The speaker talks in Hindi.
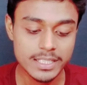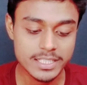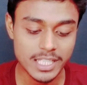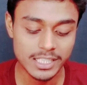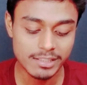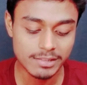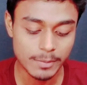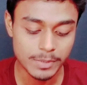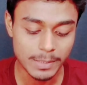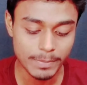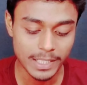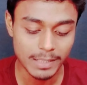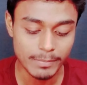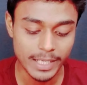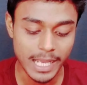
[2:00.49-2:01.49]
चलिए सबसे
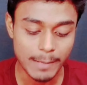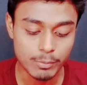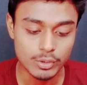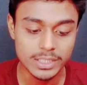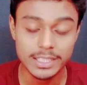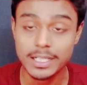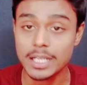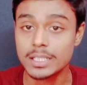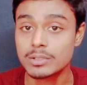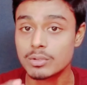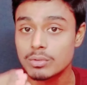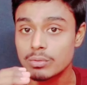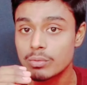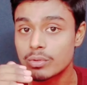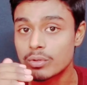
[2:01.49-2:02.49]
पहले मैं आपको दिखा देता हूँ कि